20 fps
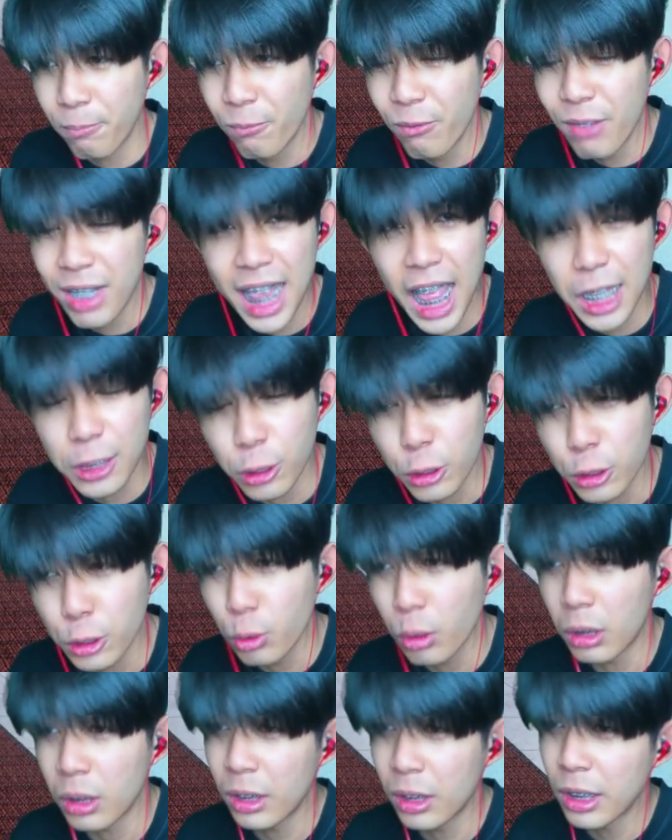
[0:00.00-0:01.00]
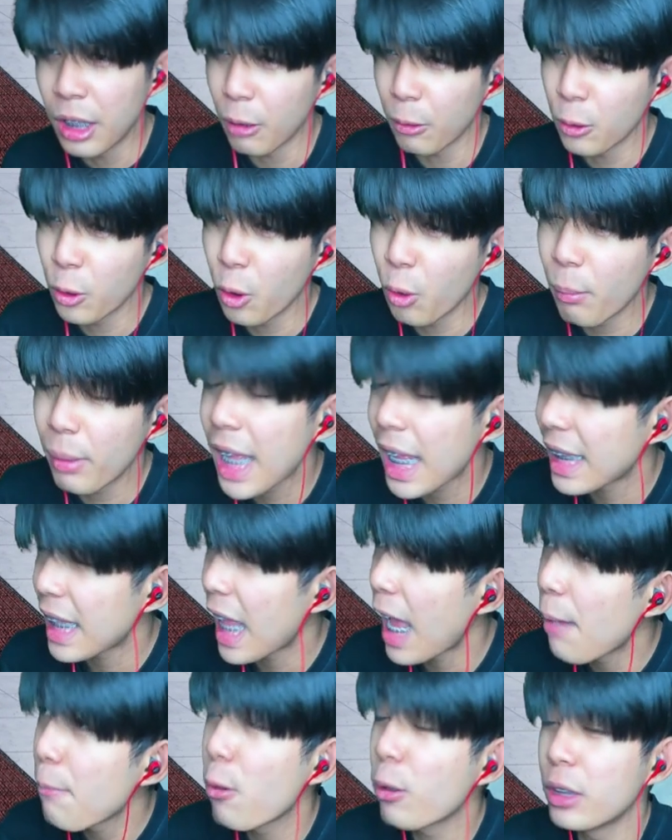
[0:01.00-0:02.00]
เวลาสุดๆเดี๋ยวลงไม่ทัน
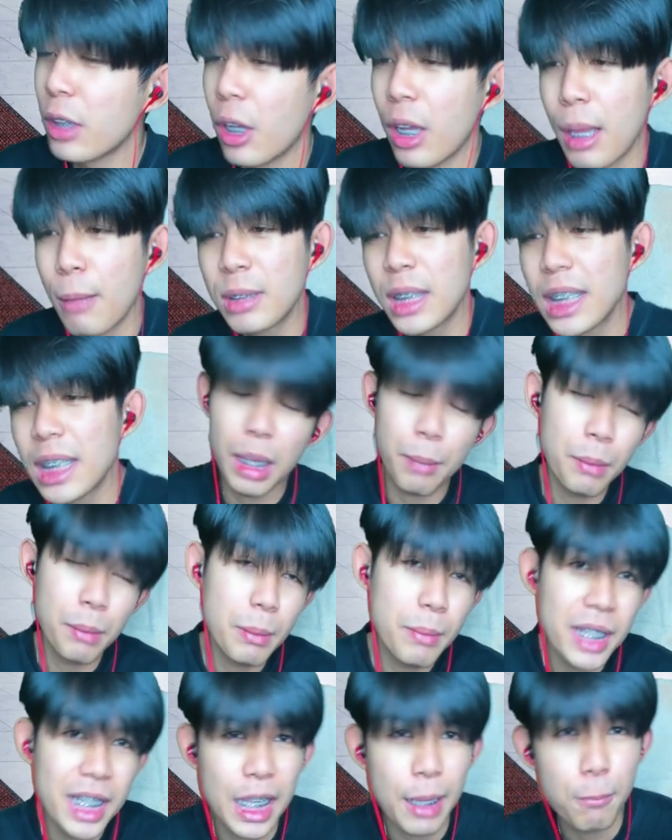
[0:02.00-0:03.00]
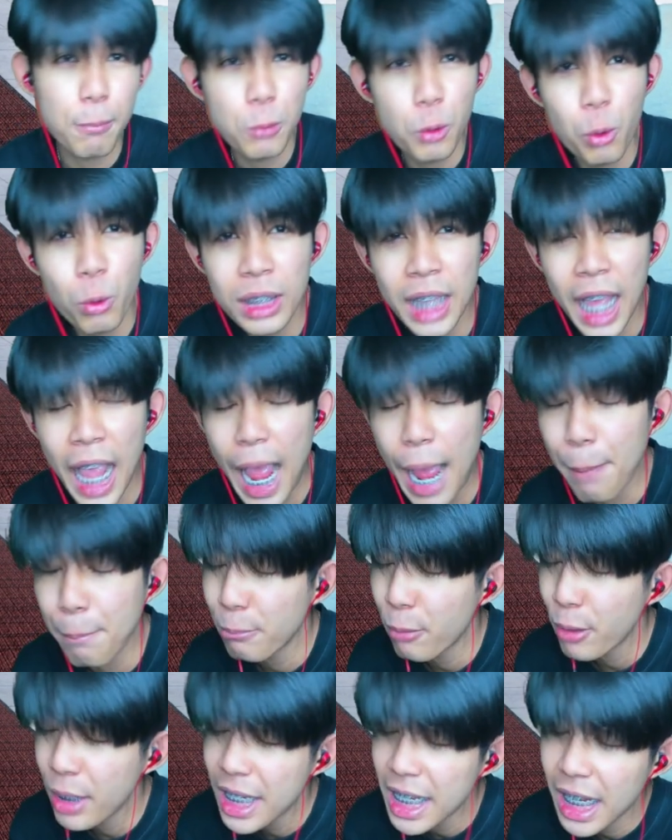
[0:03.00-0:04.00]
ห้าโมงเดี๋ยว เอฟ ซี เน็ตไม่มีคลิปดูนะครับ
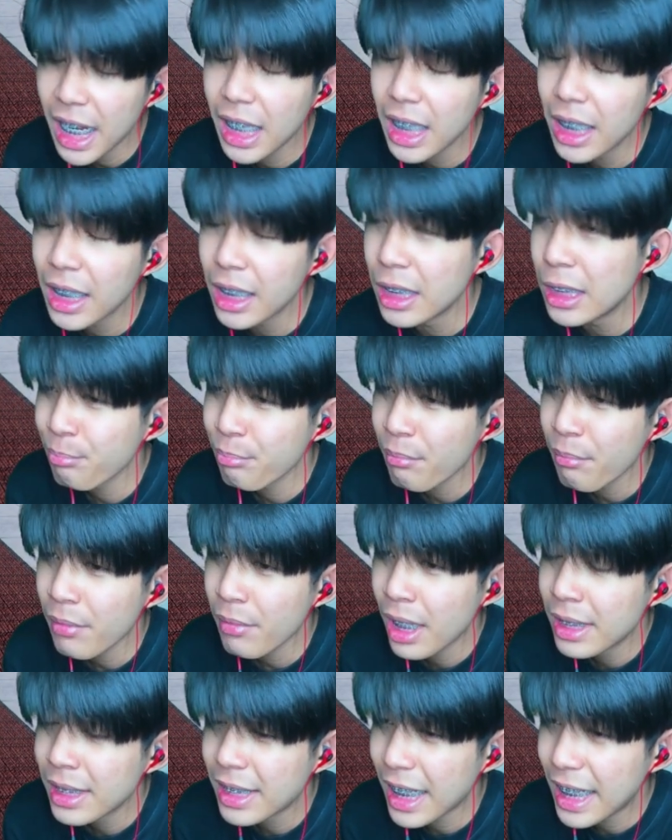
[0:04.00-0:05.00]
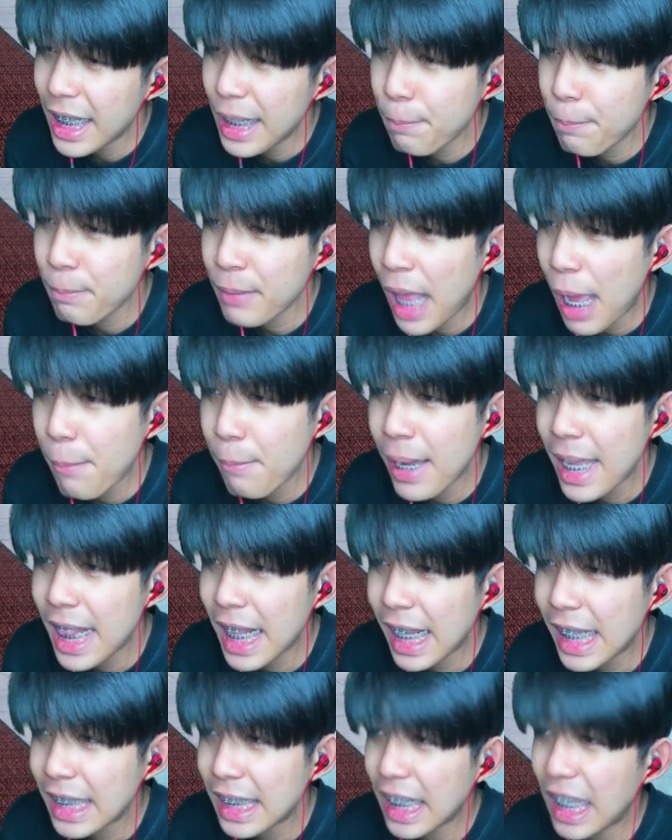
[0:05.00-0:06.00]
พี่ก็เลยจะรีบทำให้แล้ว
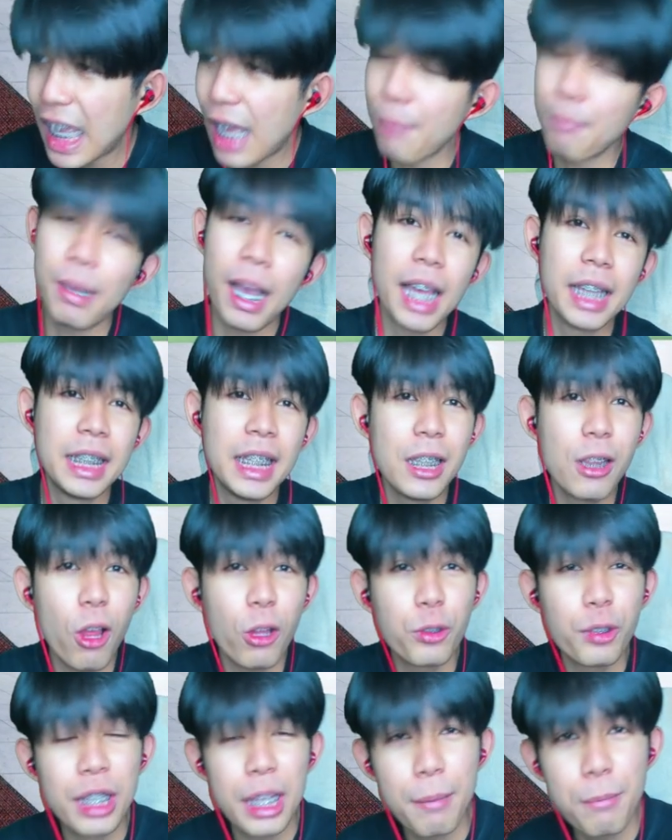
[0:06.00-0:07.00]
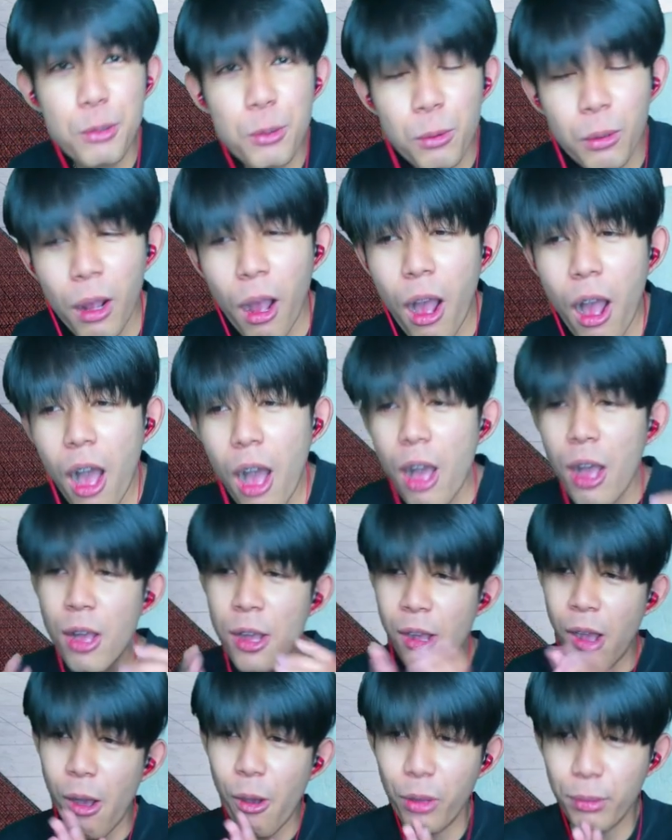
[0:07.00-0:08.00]
กันนะครับใครที่รอดูคลิปอยู่ก็
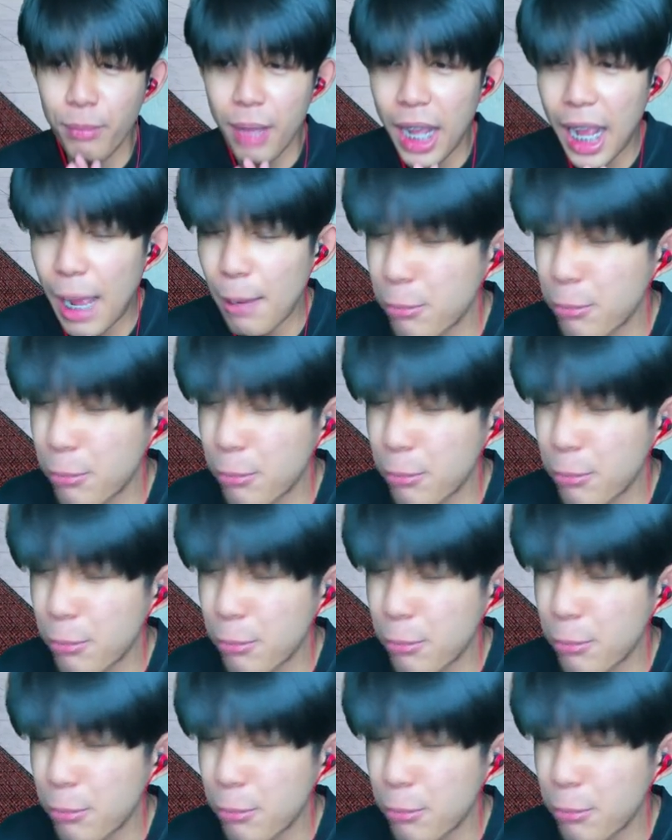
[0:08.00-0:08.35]
ขอบคุณมากครับ